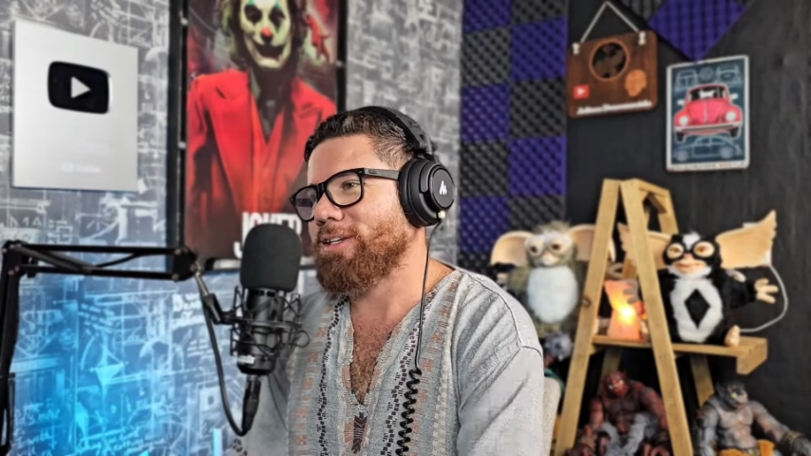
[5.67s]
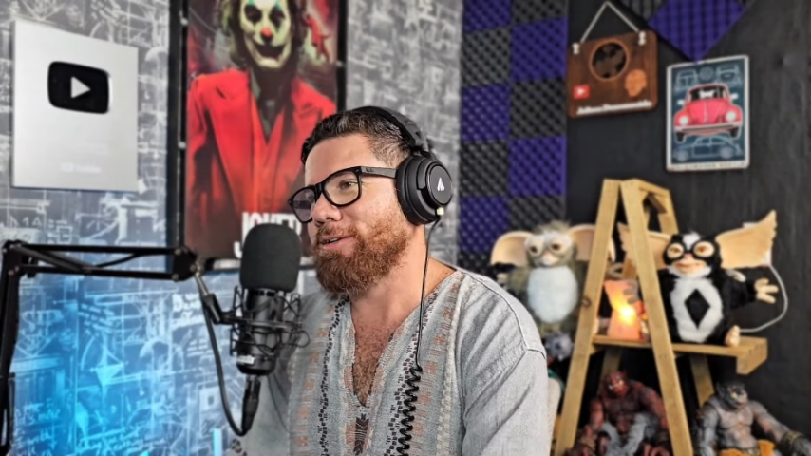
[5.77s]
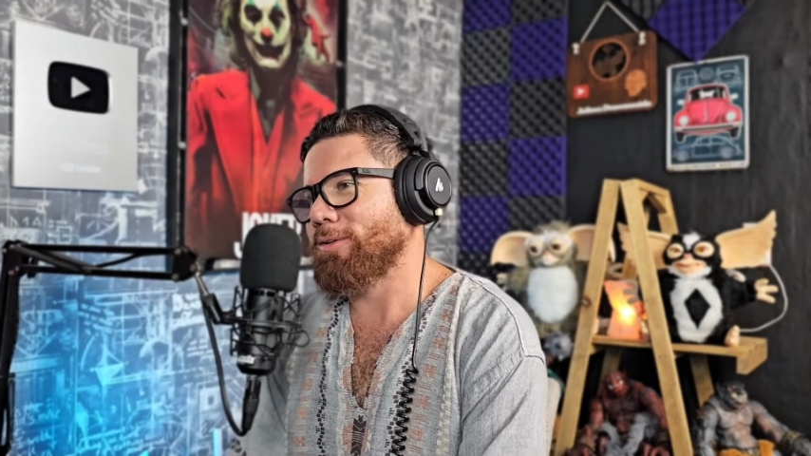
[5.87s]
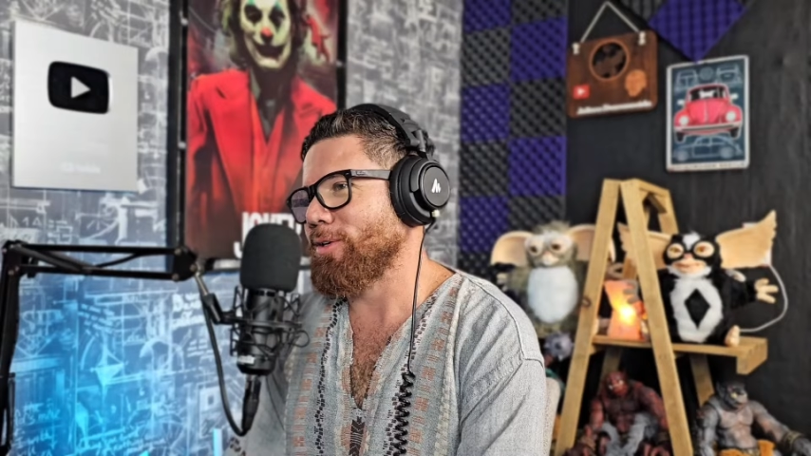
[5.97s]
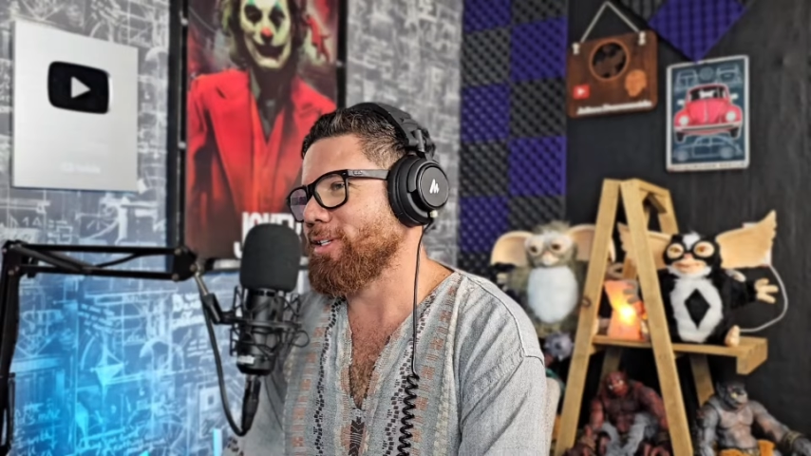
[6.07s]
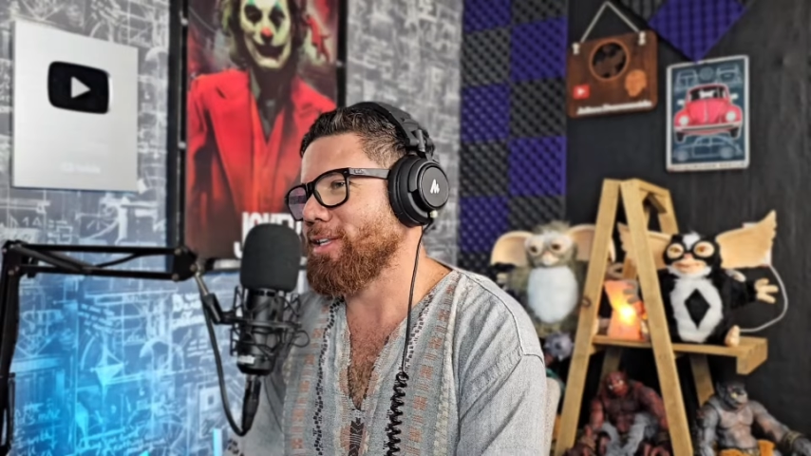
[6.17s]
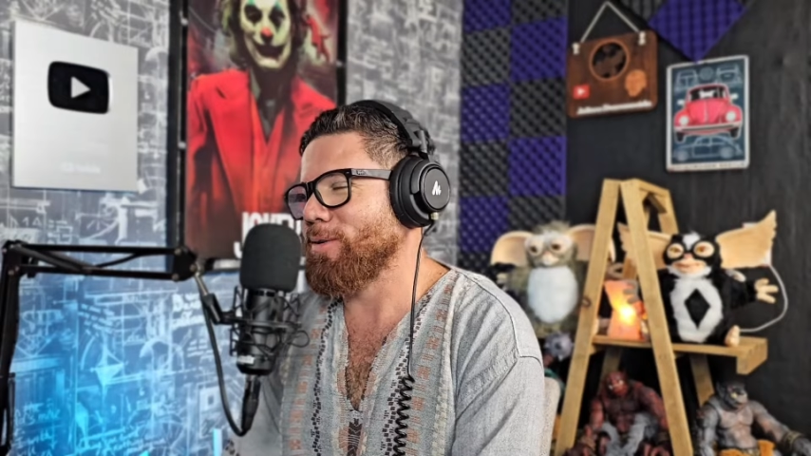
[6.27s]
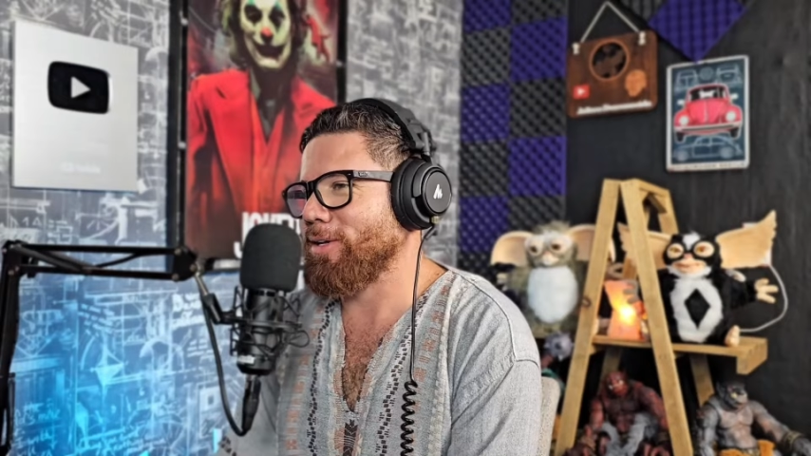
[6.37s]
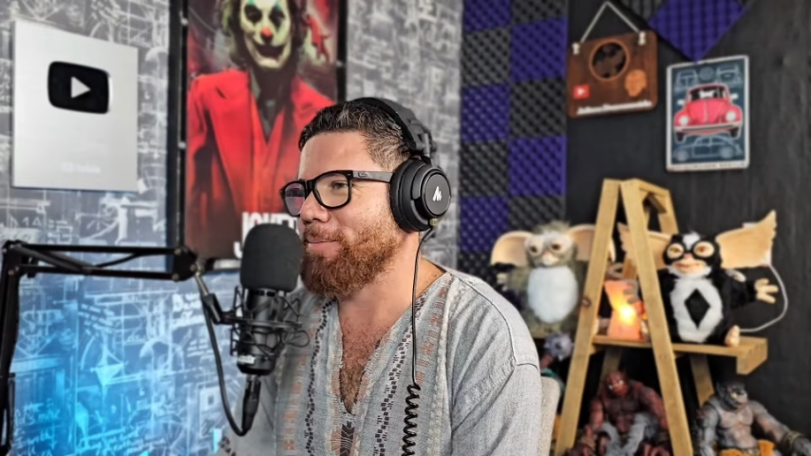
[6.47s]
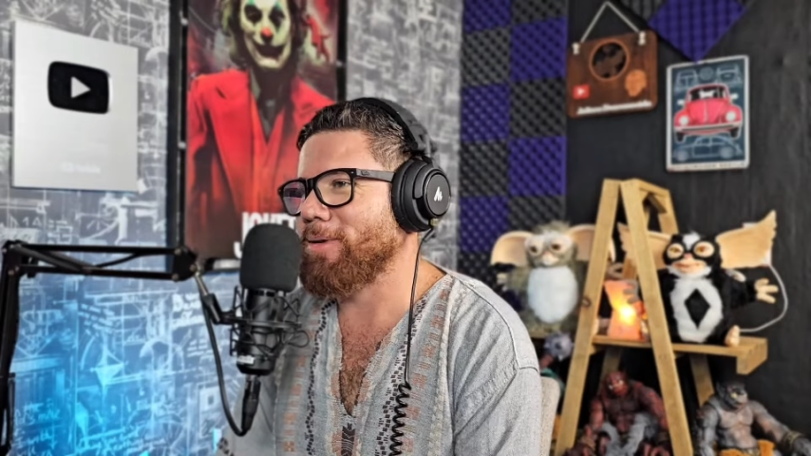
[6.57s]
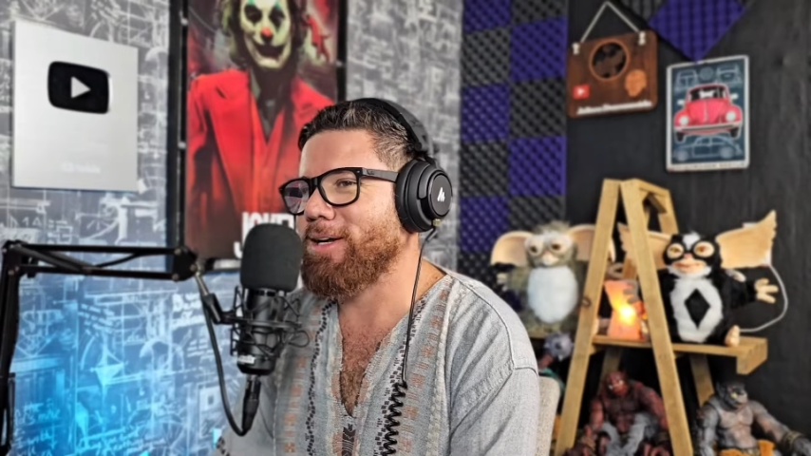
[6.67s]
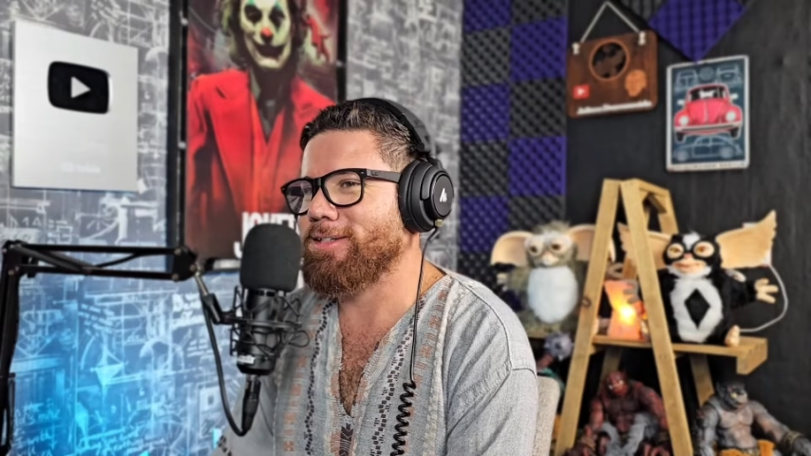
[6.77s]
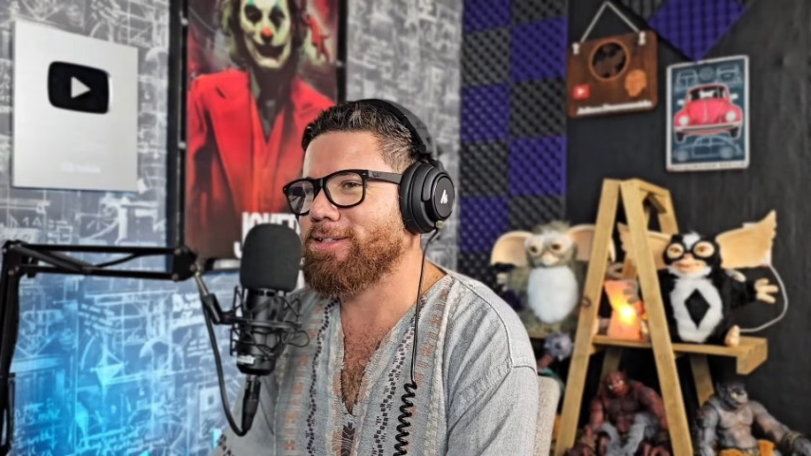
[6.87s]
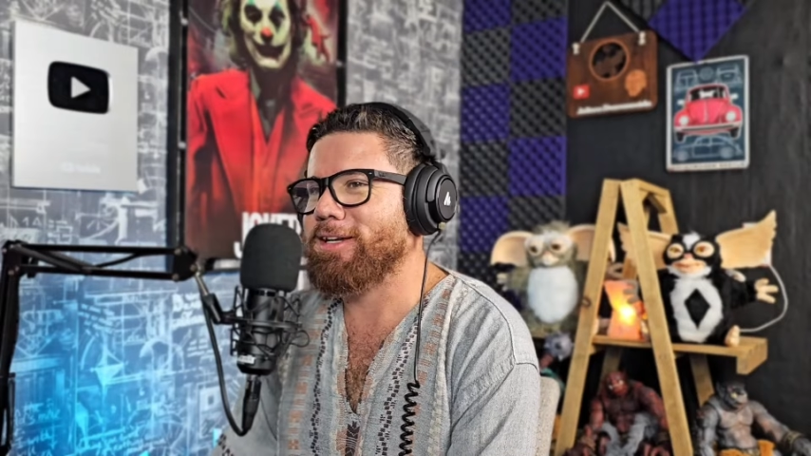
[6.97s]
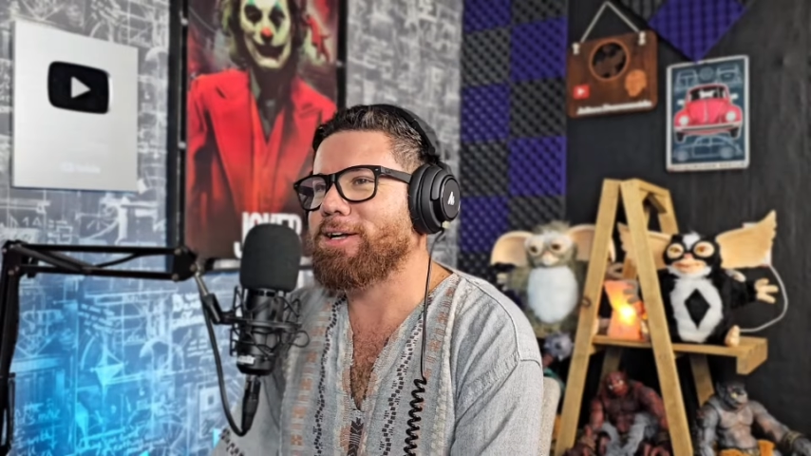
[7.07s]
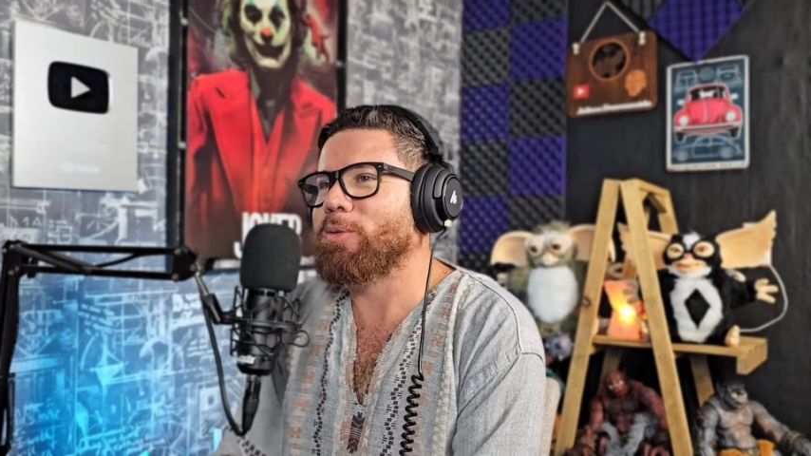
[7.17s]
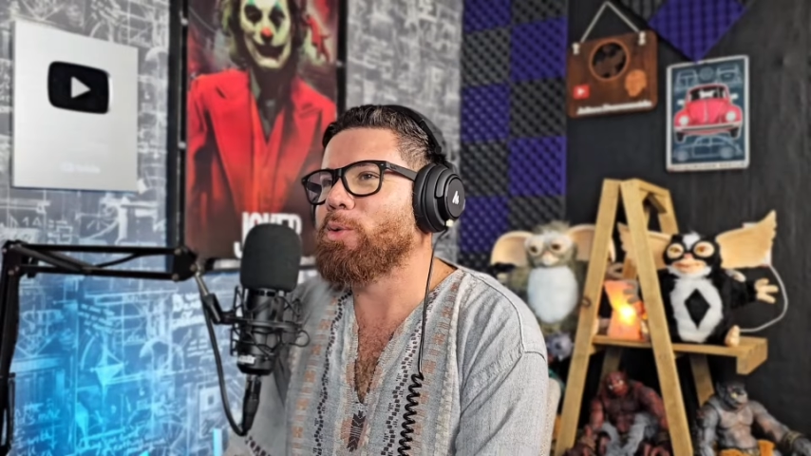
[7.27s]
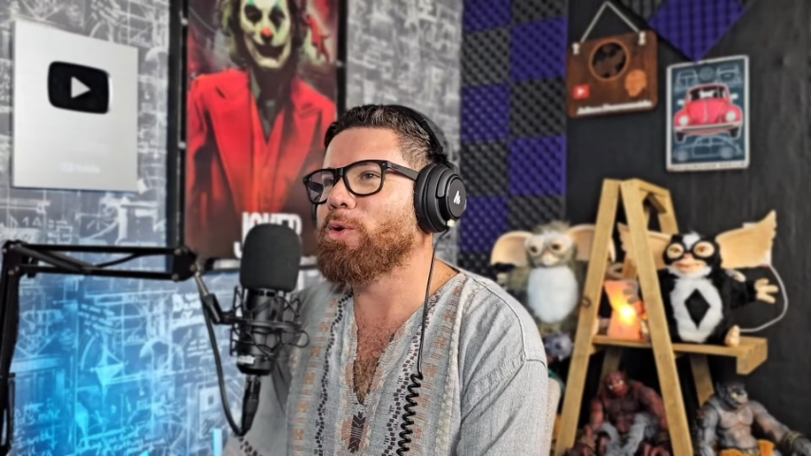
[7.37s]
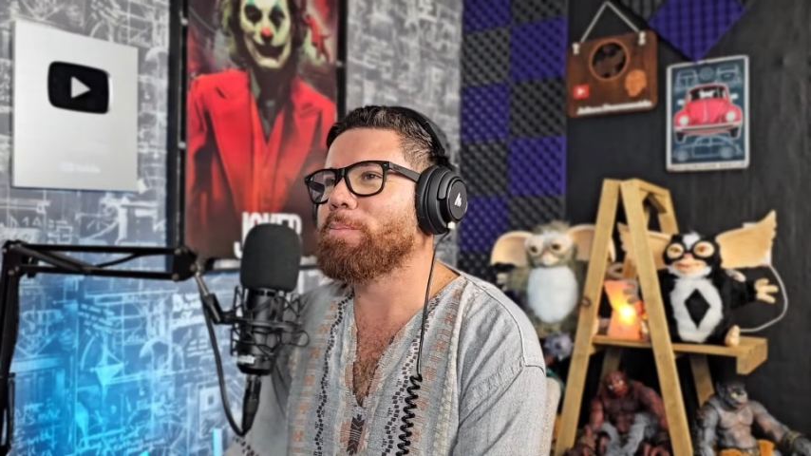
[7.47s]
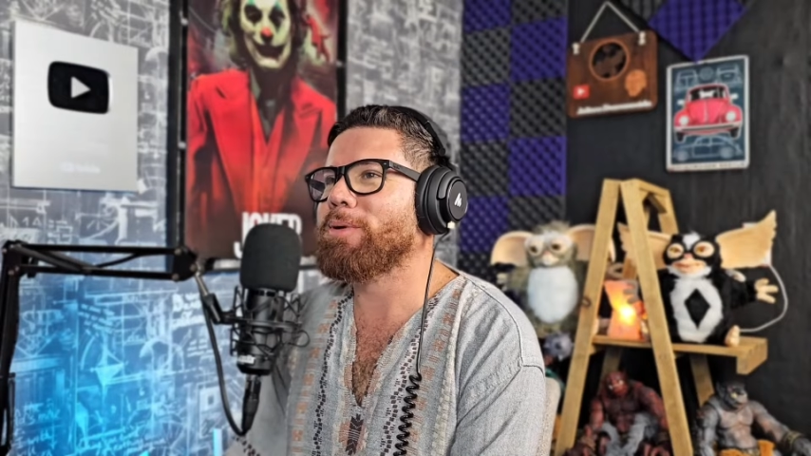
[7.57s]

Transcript: que creo que es de lo que más gana uno,